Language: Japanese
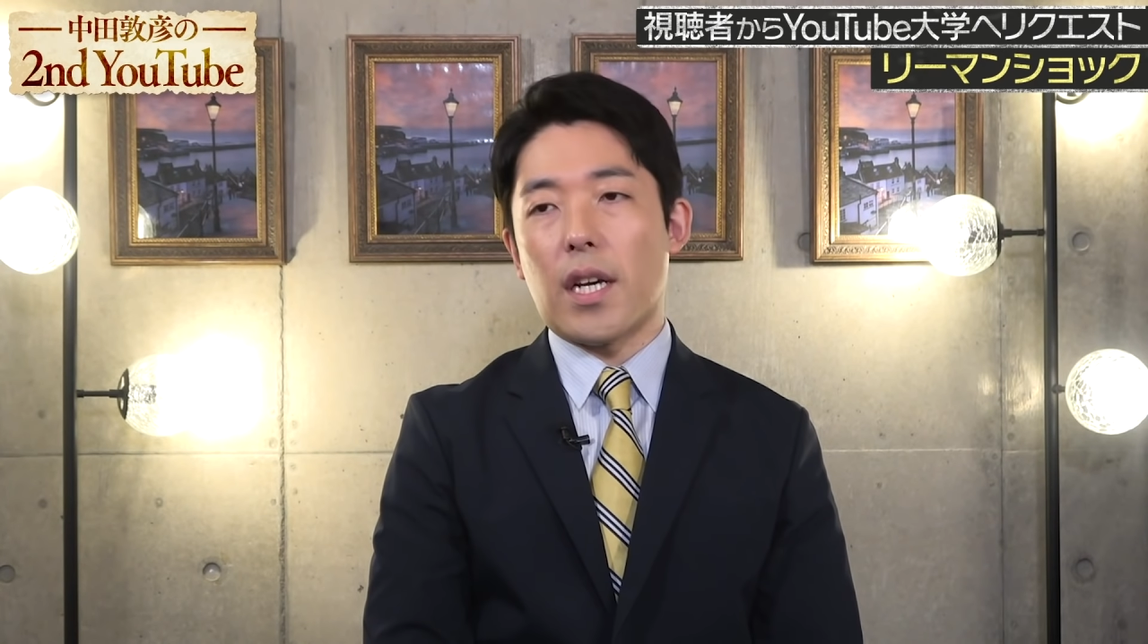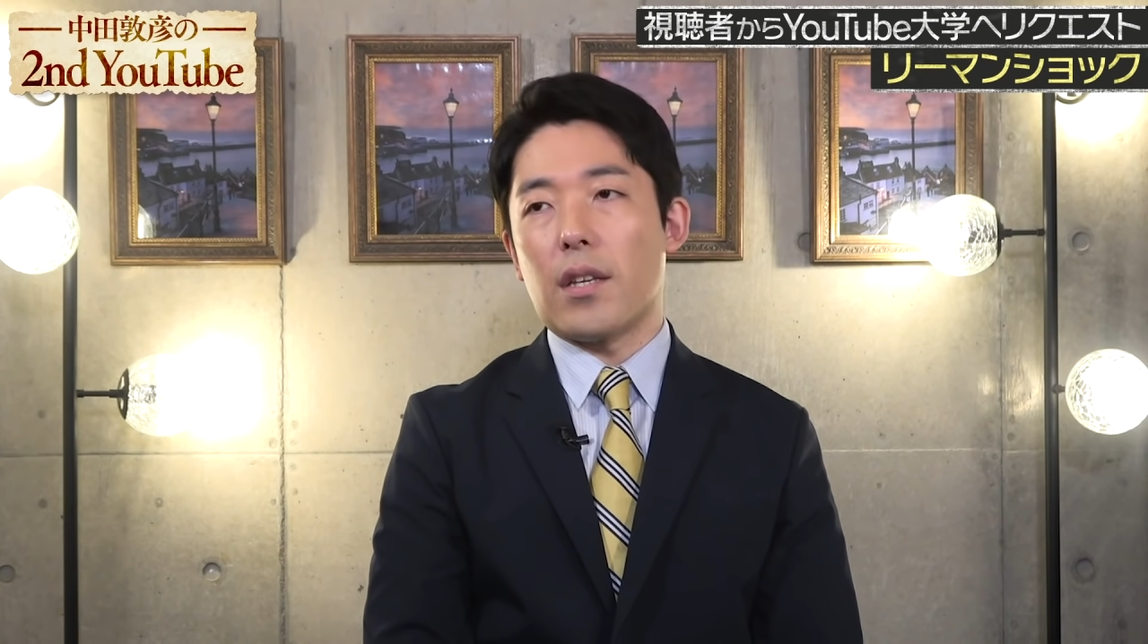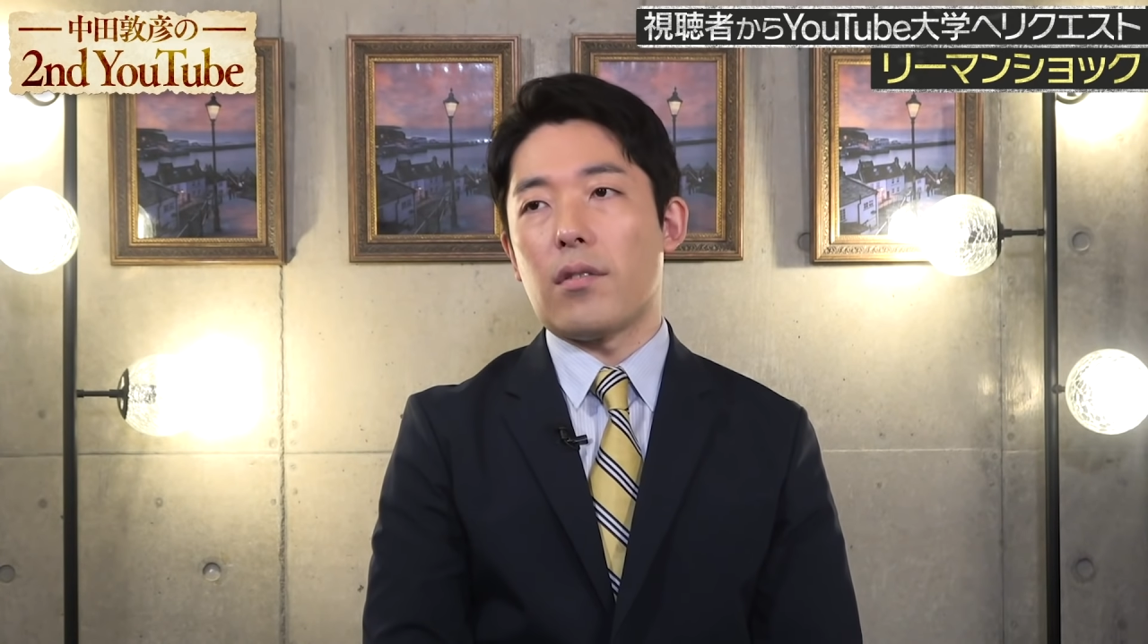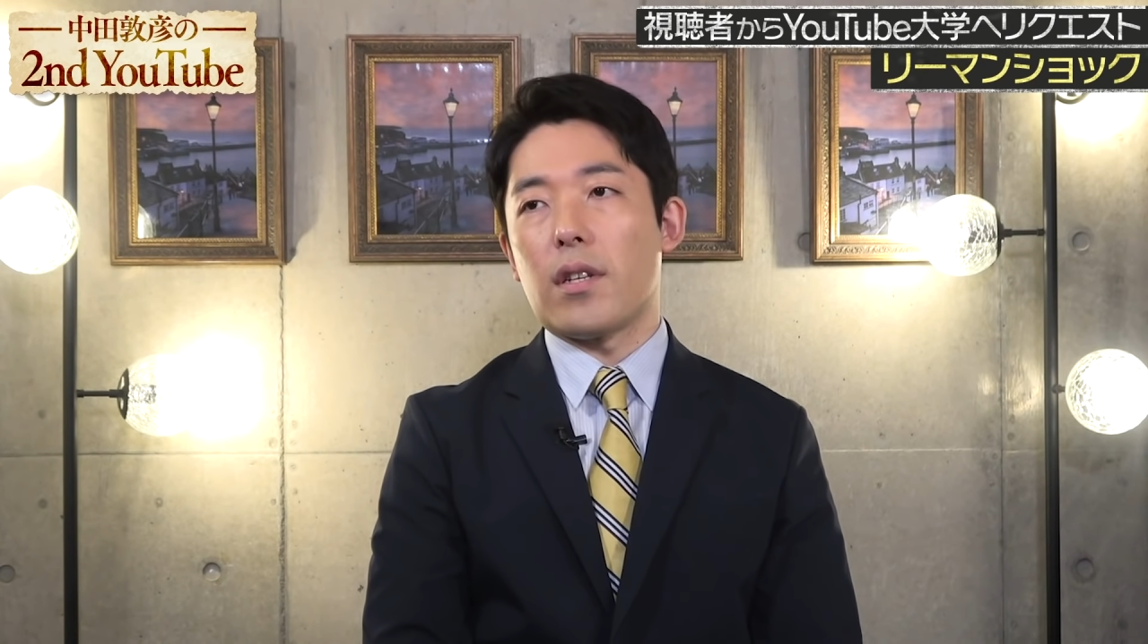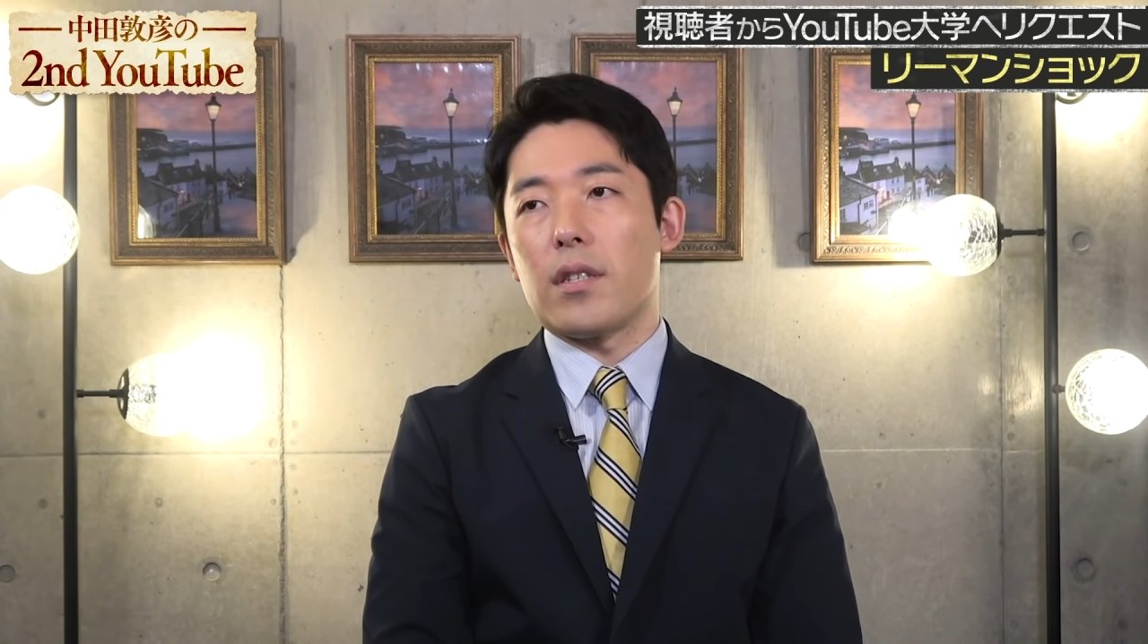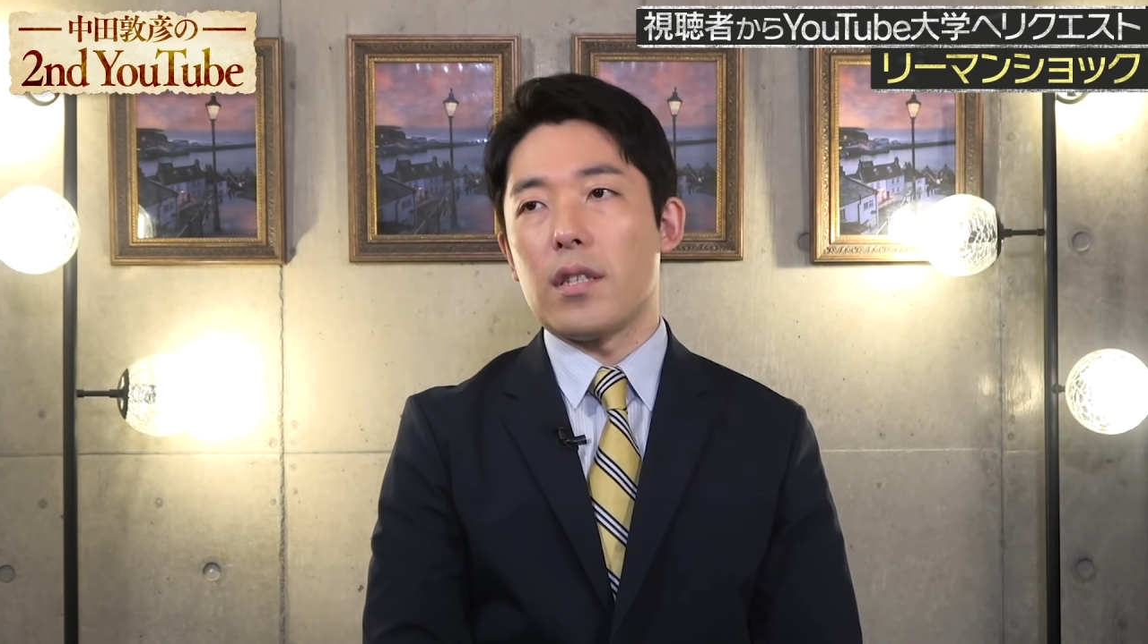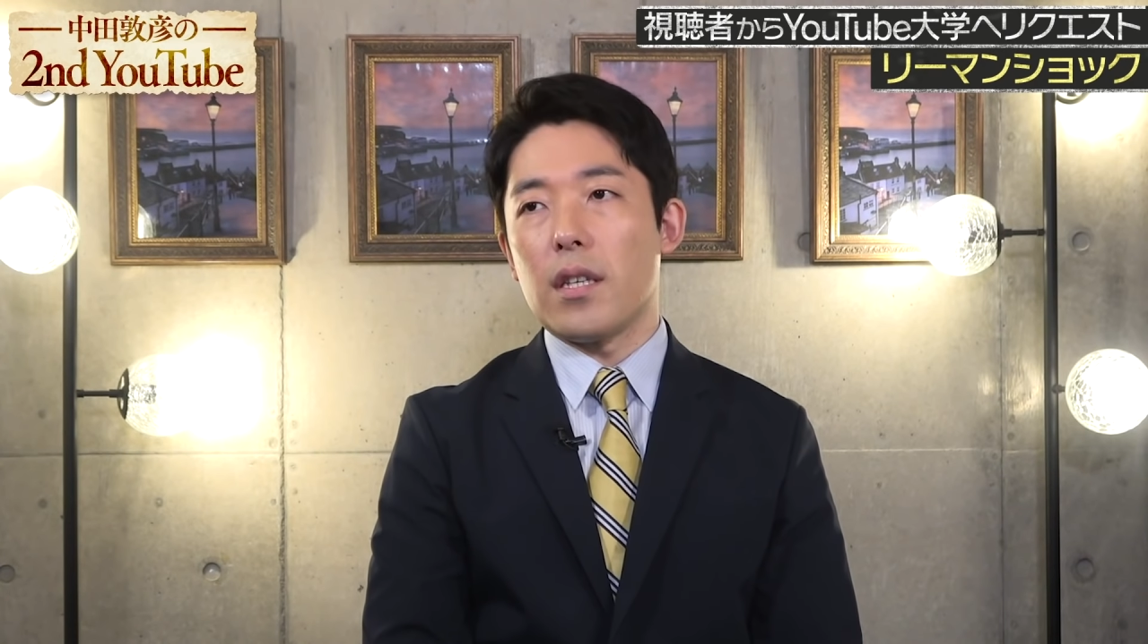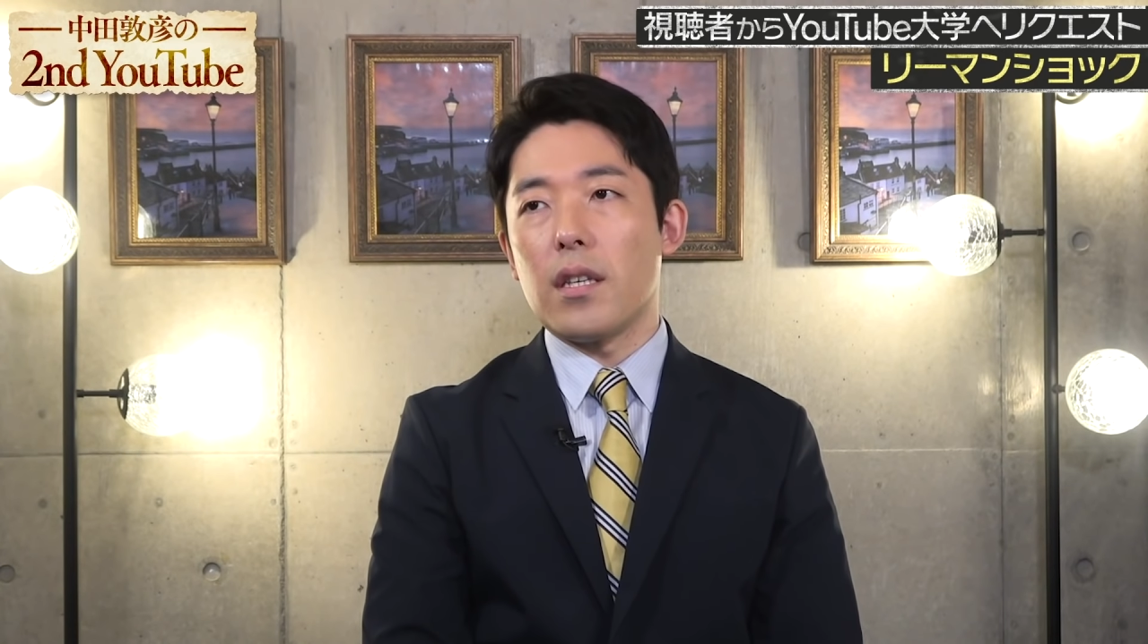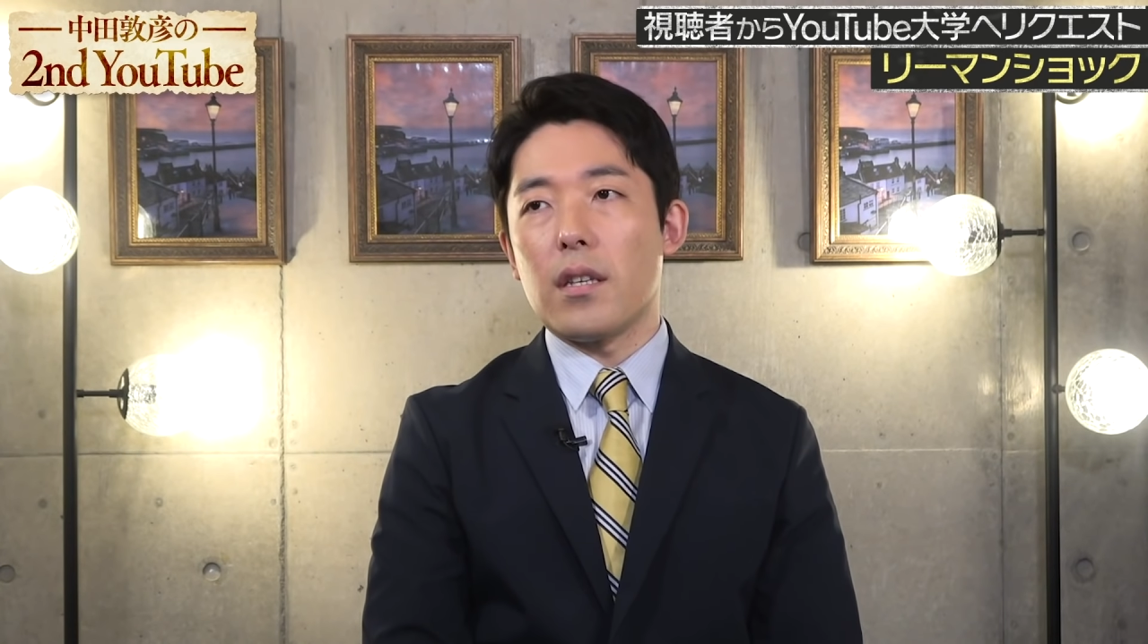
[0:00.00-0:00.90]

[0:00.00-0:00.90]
ない人たちに